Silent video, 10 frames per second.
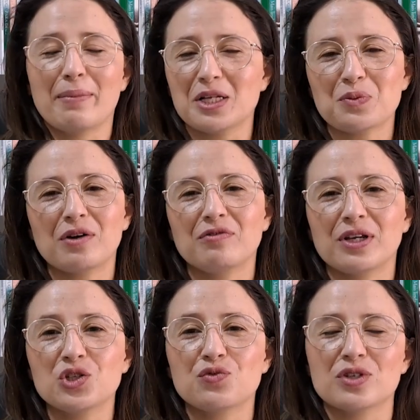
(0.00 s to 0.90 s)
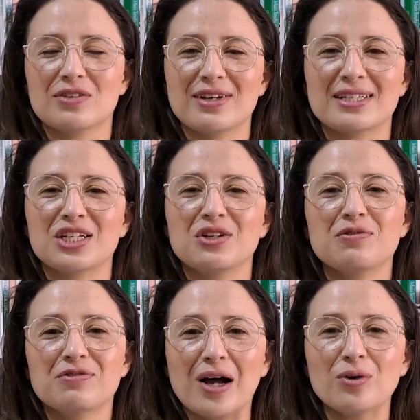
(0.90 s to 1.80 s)
Mais para frente você vai sentir
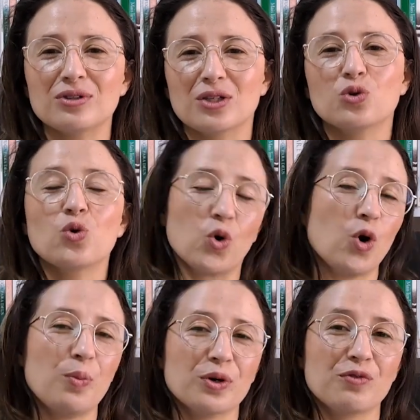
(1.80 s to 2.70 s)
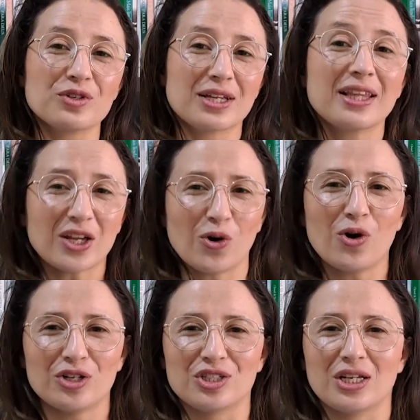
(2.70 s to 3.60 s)
falta do corpo que você tem
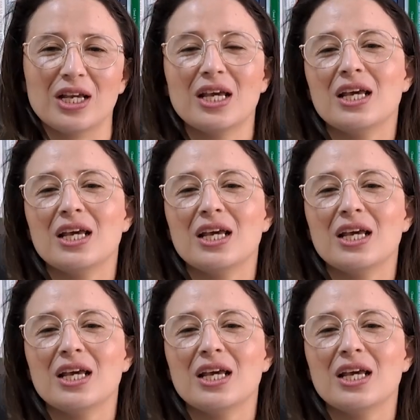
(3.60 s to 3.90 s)
hoje.